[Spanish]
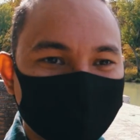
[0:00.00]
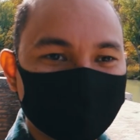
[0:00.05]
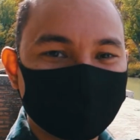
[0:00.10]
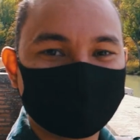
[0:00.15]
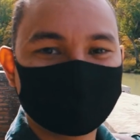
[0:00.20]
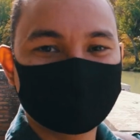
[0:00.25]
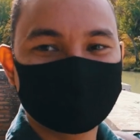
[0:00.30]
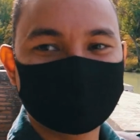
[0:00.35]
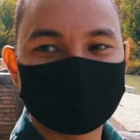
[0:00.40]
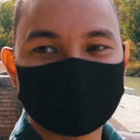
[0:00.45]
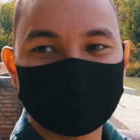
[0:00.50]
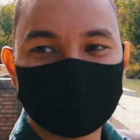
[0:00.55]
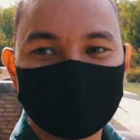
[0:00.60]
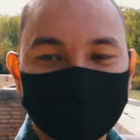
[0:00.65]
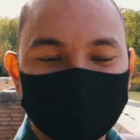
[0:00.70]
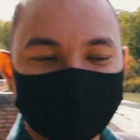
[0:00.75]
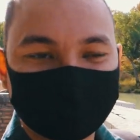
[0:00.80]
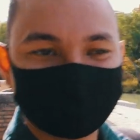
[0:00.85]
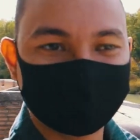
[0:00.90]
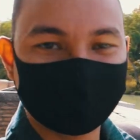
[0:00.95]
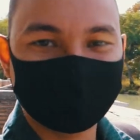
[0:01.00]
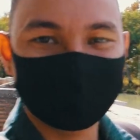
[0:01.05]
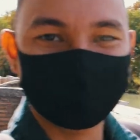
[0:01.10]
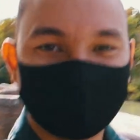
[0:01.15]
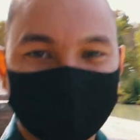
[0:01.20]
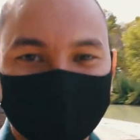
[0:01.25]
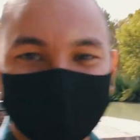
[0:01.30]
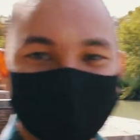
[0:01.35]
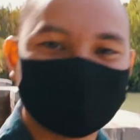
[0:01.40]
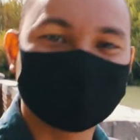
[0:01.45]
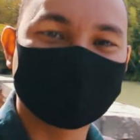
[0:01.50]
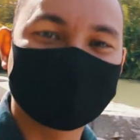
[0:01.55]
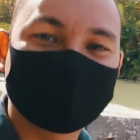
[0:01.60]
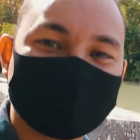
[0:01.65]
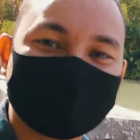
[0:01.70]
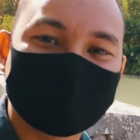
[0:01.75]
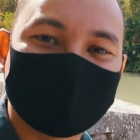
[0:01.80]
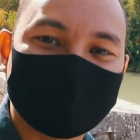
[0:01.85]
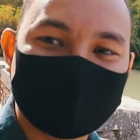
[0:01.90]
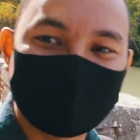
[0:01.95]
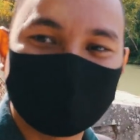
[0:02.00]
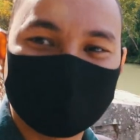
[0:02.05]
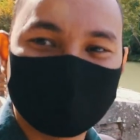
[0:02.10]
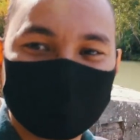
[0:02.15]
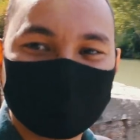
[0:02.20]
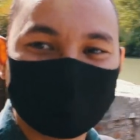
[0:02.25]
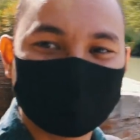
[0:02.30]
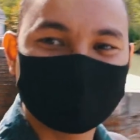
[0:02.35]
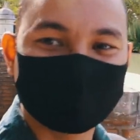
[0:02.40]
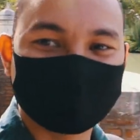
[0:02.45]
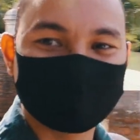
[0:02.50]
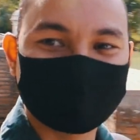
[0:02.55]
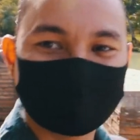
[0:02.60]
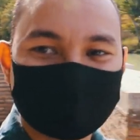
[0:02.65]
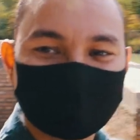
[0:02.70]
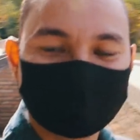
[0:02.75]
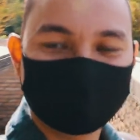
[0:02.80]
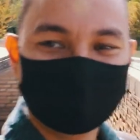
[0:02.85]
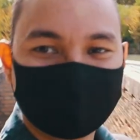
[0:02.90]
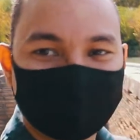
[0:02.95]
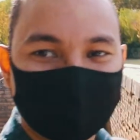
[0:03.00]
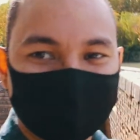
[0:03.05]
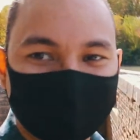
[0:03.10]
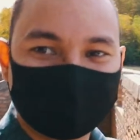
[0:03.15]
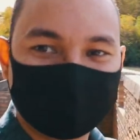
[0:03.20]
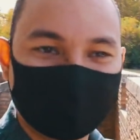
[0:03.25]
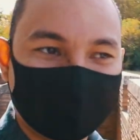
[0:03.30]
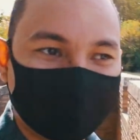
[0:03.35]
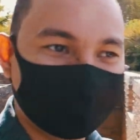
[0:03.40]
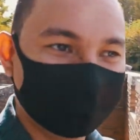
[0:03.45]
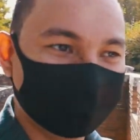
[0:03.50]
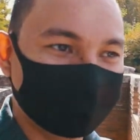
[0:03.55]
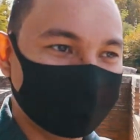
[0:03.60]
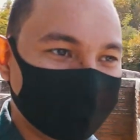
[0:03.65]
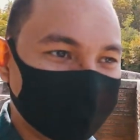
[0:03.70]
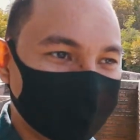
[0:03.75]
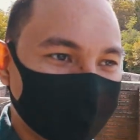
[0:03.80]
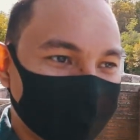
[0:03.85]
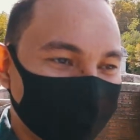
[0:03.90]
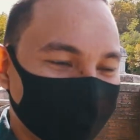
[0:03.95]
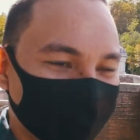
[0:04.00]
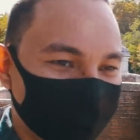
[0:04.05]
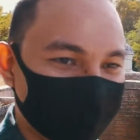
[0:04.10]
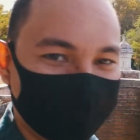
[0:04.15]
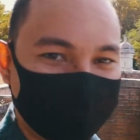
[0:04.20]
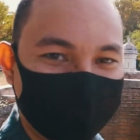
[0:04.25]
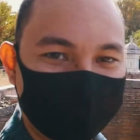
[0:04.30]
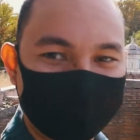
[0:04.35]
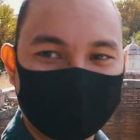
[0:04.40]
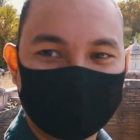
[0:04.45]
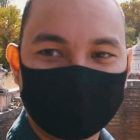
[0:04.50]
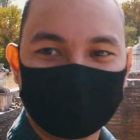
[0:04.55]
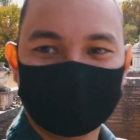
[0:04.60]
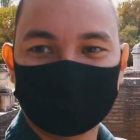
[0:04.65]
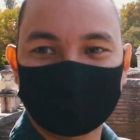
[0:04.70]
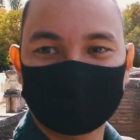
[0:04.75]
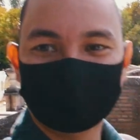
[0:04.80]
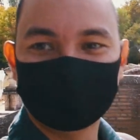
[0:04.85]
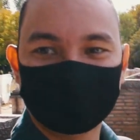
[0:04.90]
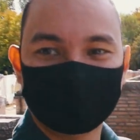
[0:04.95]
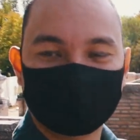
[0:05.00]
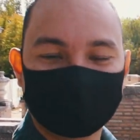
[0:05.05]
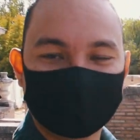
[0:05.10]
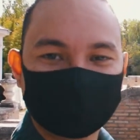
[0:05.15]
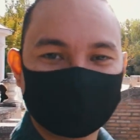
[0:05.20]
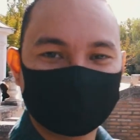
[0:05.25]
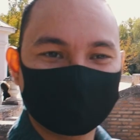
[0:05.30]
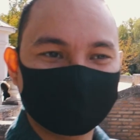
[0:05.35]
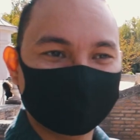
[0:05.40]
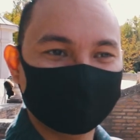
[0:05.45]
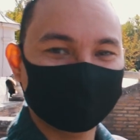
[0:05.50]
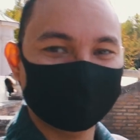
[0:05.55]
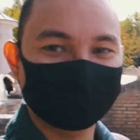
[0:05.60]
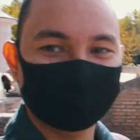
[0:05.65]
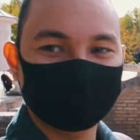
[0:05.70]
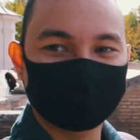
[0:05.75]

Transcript: utilizaban esas embarcaciones que acabamos de ver. Acá venían los reyes, eh, los príncipes y